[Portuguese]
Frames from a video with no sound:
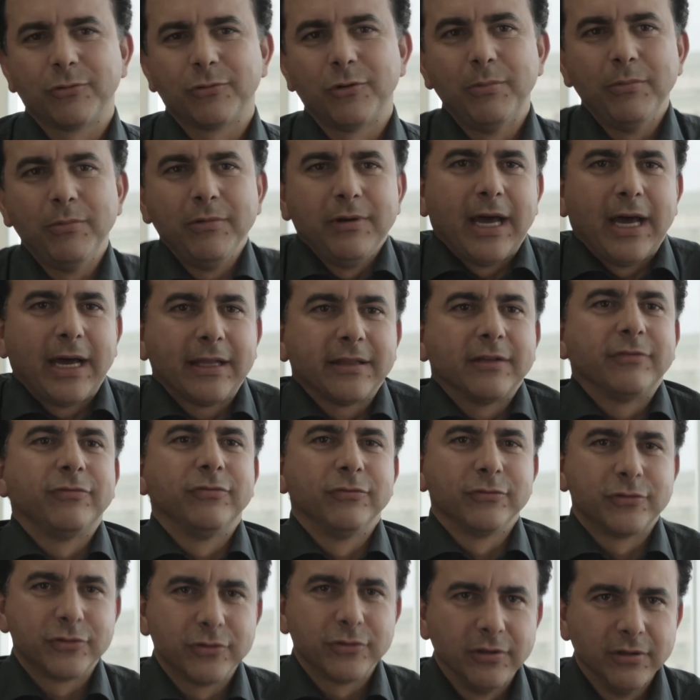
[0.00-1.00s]
Como nada
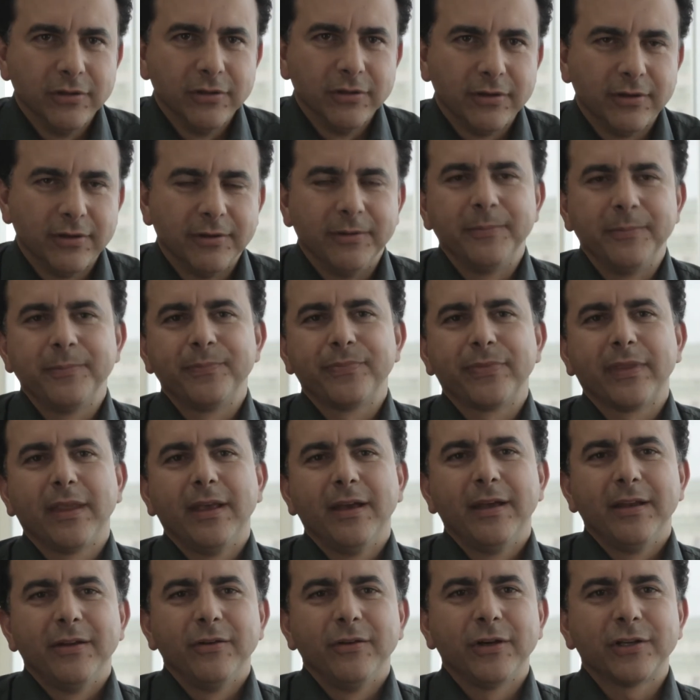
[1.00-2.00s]
funcionou,
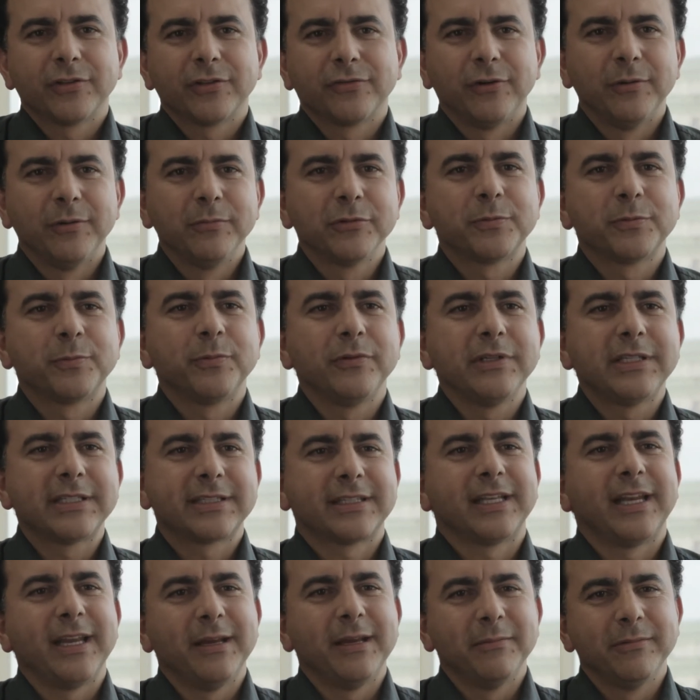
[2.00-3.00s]
nós fomos para o
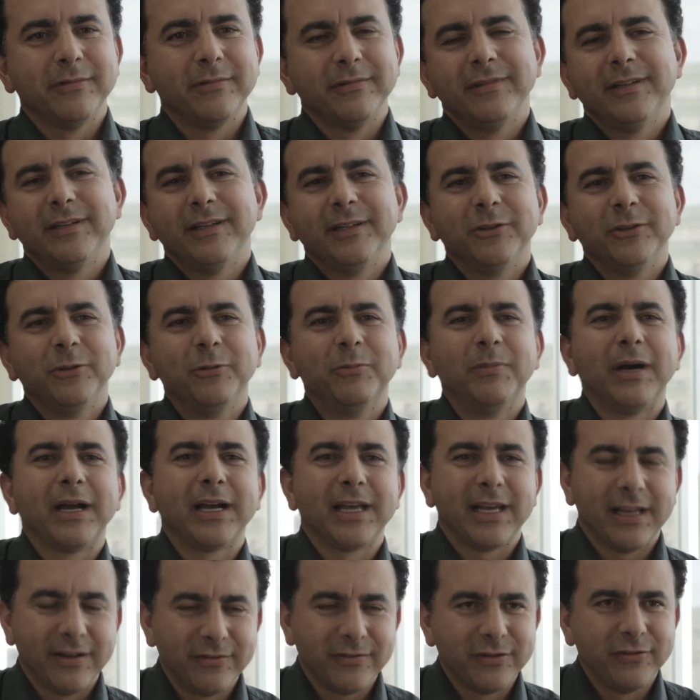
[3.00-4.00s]
extremo de uma
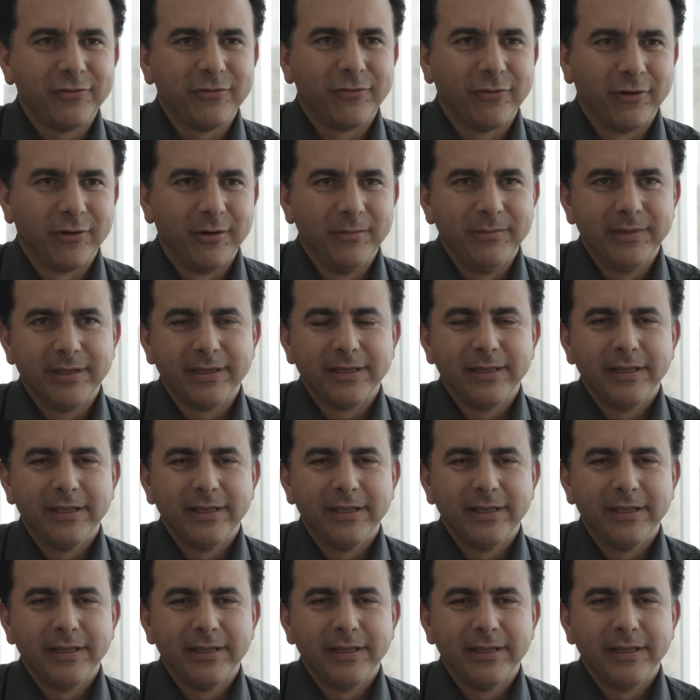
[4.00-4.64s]
greve de fome,